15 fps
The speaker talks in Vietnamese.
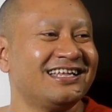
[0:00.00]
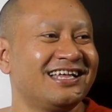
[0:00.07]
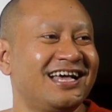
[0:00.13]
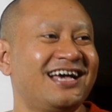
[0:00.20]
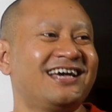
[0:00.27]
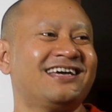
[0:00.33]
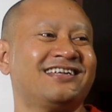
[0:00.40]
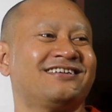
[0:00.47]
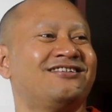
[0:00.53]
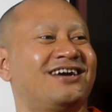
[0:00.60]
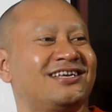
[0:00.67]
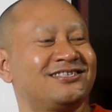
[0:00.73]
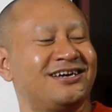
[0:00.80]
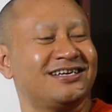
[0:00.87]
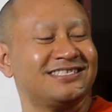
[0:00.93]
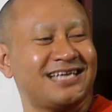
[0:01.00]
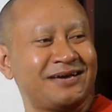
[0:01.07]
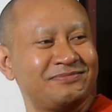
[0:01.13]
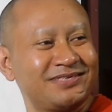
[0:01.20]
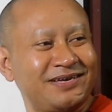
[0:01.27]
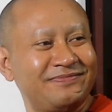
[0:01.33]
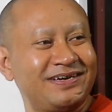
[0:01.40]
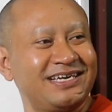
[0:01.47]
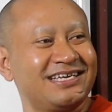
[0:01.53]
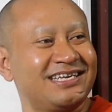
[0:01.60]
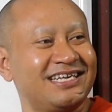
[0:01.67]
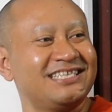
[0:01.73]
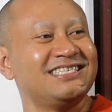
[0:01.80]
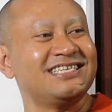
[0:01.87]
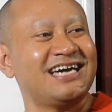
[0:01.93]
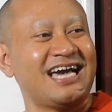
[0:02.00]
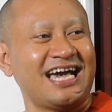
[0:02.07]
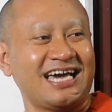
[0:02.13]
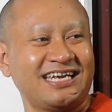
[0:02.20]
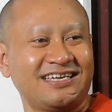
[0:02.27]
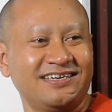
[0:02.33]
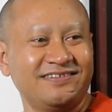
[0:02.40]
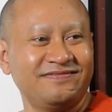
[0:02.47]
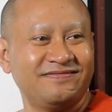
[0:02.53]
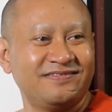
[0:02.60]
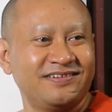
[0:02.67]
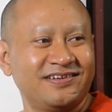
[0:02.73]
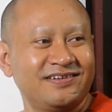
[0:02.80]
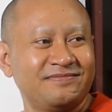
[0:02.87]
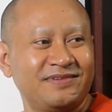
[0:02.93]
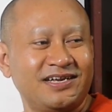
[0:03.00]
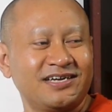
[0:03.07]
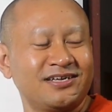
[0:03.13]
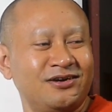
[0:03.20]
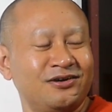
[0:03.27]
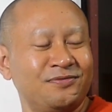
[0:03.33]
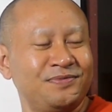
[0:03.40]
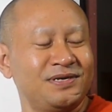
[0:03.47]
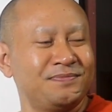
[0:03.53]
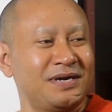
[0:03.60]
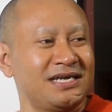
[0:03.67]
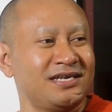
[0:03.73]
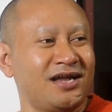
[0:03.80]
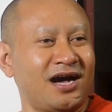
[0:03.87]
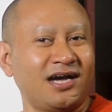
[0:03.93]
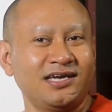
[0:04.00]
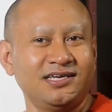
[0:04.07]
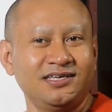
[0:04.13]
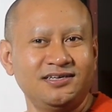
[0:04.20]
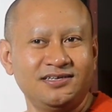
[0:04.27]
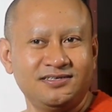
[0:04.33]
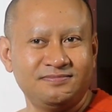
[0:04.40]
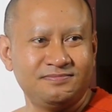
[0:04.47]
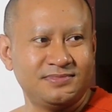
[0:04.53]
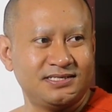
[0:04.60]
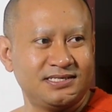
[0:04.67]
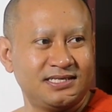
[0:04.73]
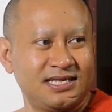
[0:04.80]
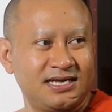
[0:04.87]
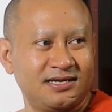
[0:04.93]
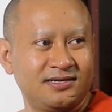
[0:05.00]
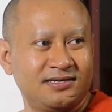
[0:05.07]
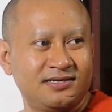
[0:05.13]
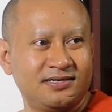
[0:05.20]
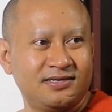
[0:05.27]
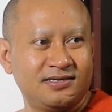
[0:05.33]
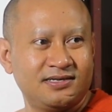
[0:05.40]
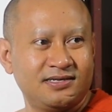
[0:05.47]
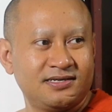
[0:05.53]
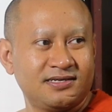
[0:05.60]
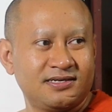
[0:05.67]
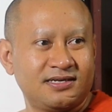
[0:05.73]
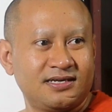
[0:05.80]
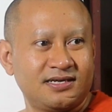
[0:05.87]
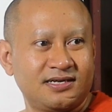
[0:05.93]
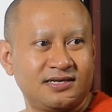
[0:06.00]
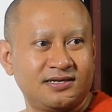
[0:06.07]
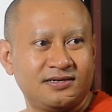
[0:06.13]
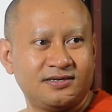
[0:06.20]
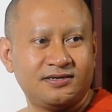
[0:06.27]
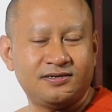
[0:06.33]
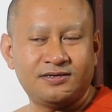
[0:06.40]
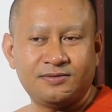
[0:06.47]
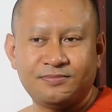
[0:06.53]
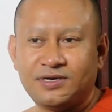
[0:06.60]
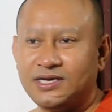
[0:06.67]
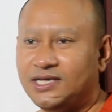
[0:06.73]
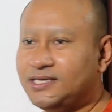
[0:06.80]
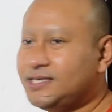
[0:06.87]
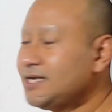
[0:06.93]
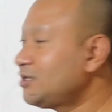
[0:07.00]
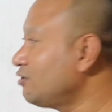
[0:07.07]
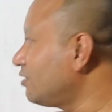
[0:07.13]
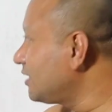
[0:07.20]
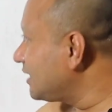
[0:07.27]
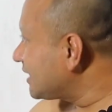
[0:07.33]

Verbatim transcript: à còn sang sam sập ấy là dừng ăn nữa và nó còn có pi bay đợi đây đằng cái là và đấy tệ tuôn